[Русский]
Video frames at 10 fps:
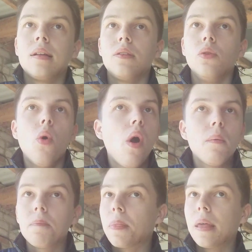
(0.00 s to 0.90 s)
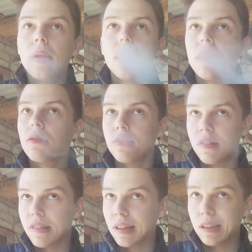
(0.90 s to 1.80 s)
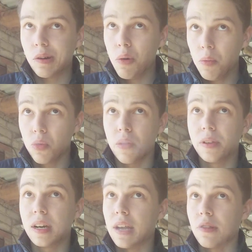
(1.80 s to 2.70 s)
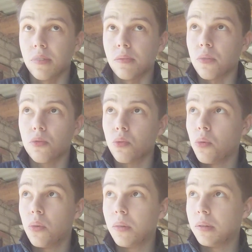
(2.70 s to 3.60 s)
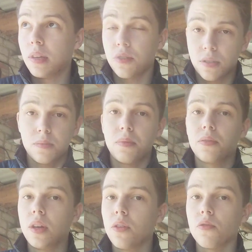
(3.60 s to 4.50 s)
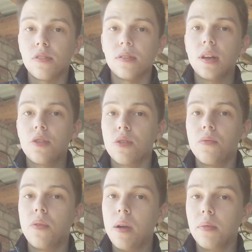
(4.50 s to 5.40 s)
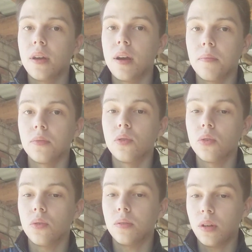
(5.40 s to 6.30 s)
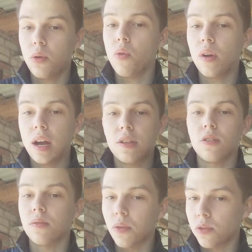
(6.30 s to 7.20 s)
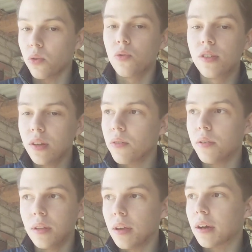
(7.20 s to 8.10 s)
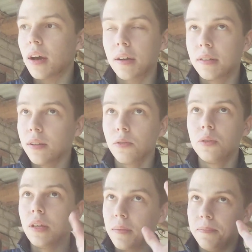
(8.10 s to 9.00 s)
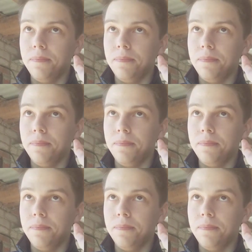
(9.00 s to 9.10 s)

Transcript: Но оно здесь на таком уровне качества, что, я же повторюсь, нашим фабрикам до такого качества соусирования, как до Луны,